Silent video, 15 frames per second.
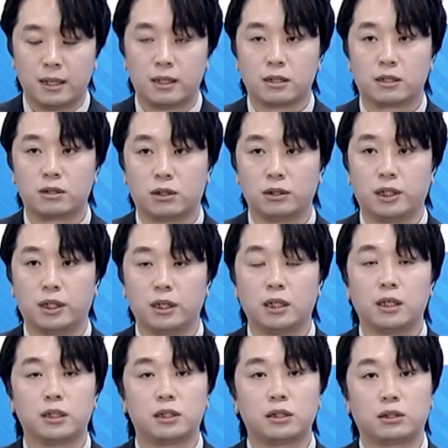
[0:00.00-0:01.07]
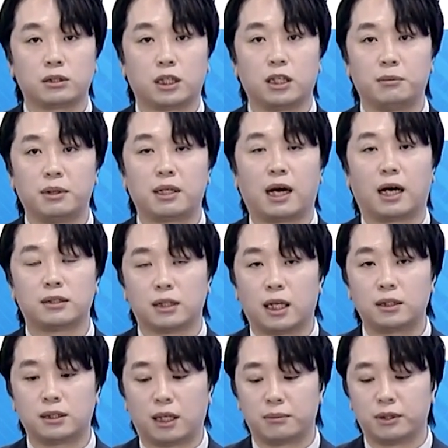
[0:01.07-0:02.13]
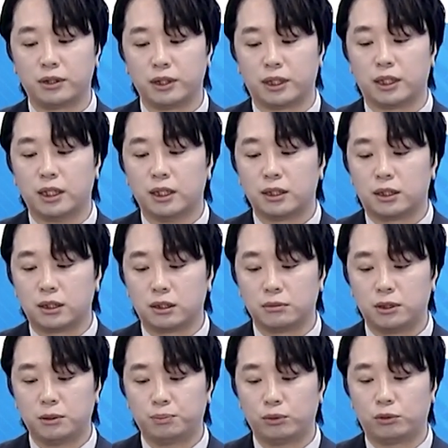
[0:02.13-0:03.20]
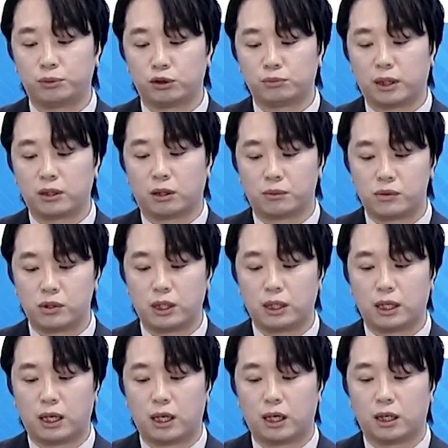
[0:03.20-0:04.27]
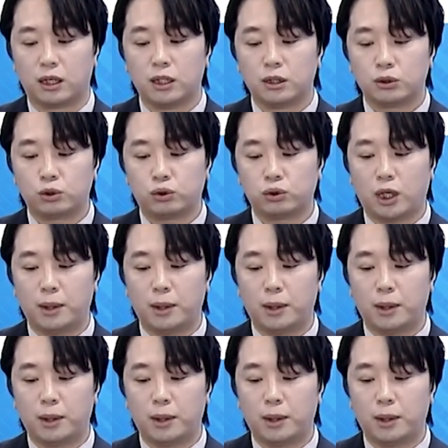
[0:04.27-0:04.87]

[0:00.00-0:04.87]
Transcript: 그러니 시청자님이 가능하시다면은 지금 10% 비중밖에 없으니까 추가